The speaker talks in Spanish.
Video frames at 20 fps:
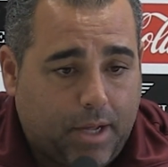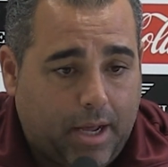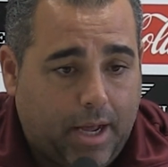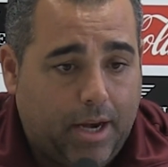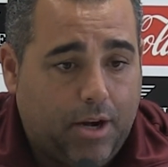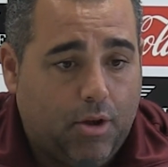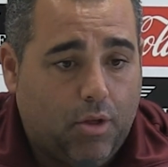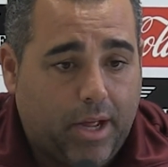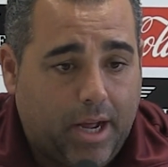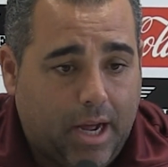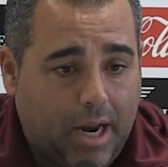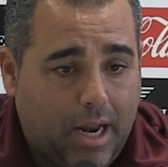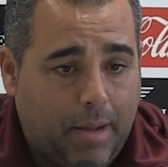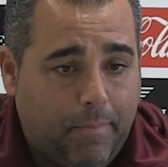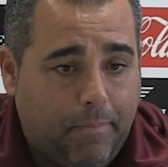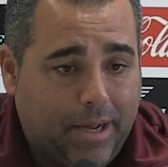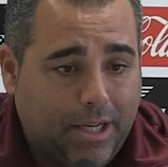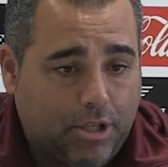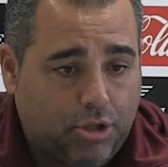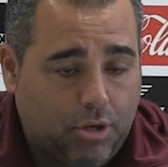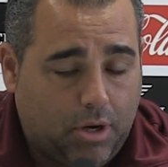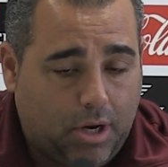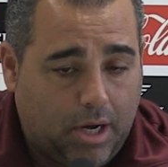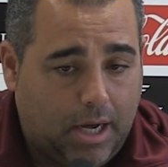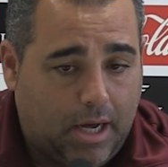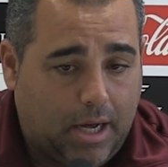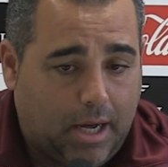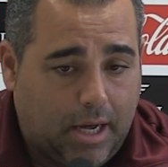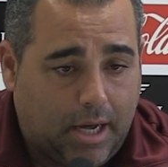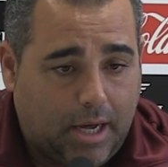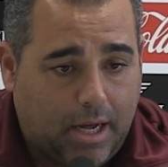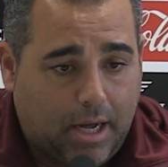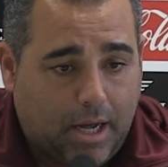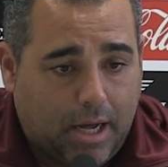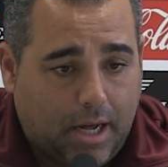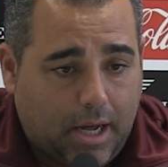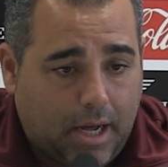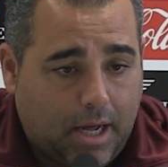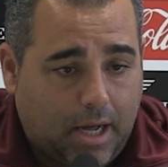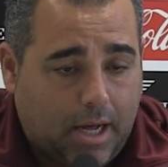eh, no dejarle espacio
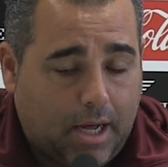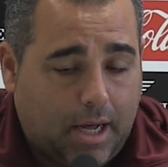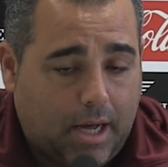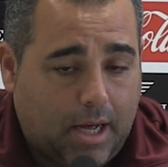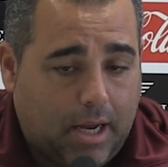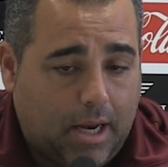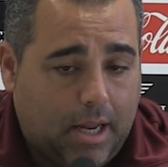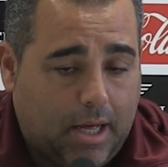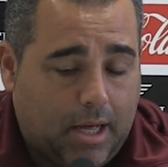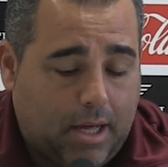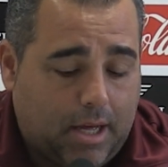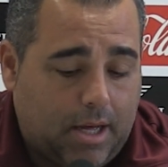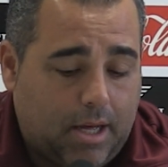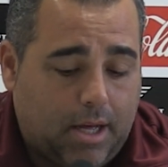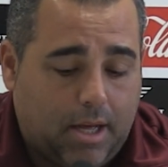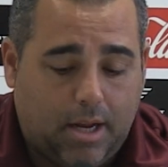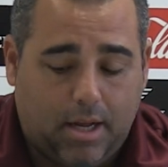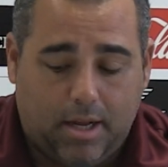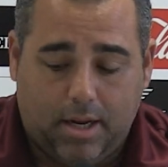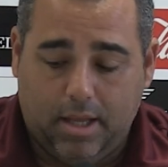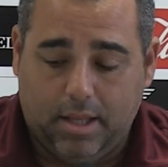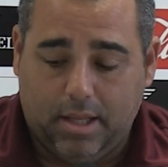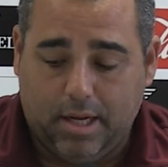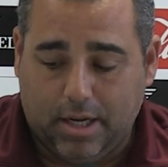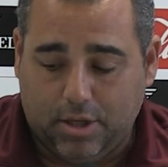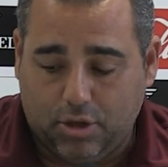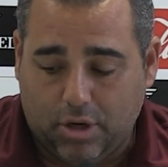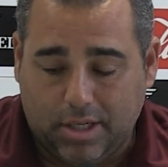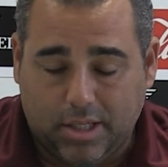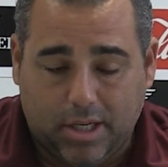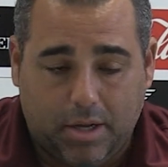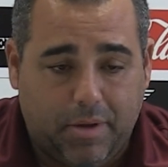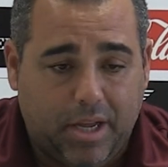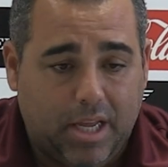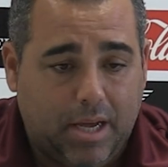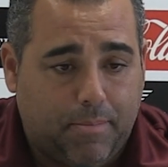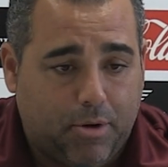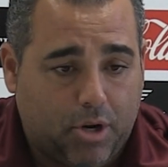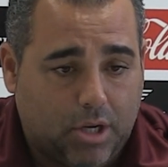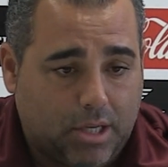a, en este caso al
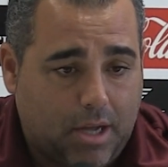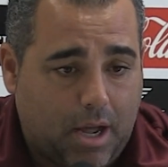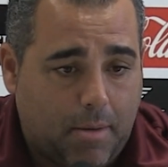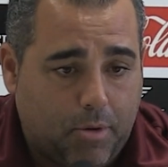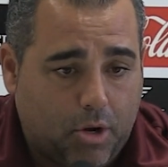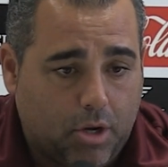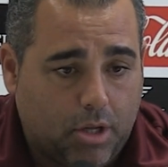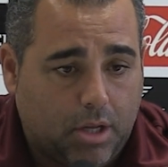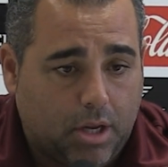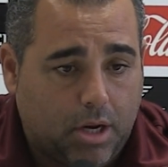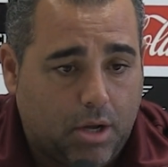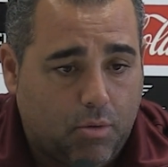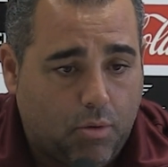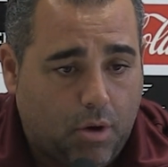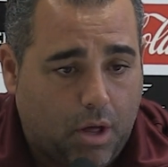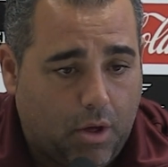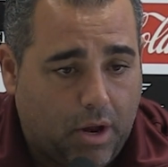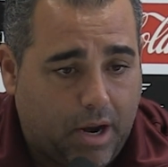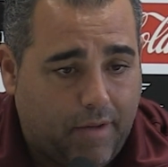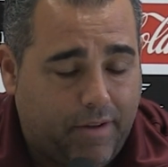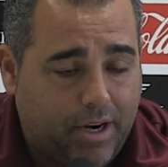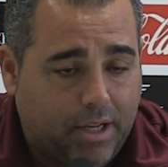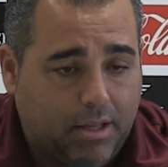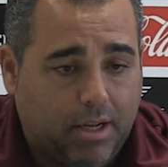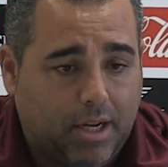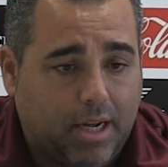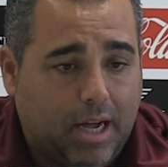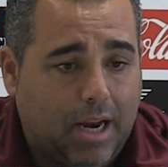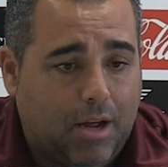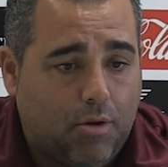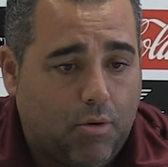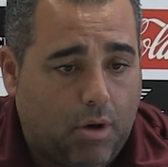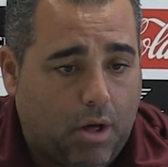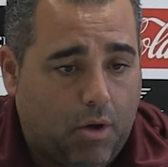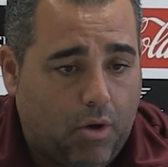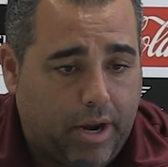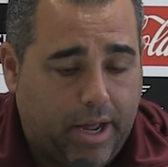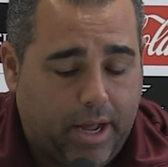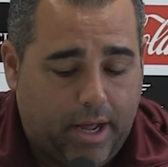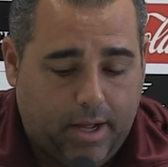Sevilla, porque sabemos que tiene jugadores verticales,
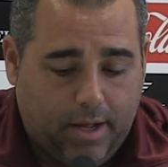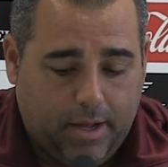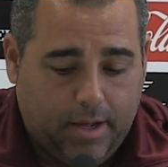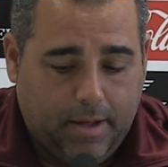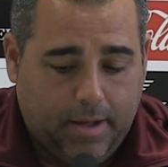jugadores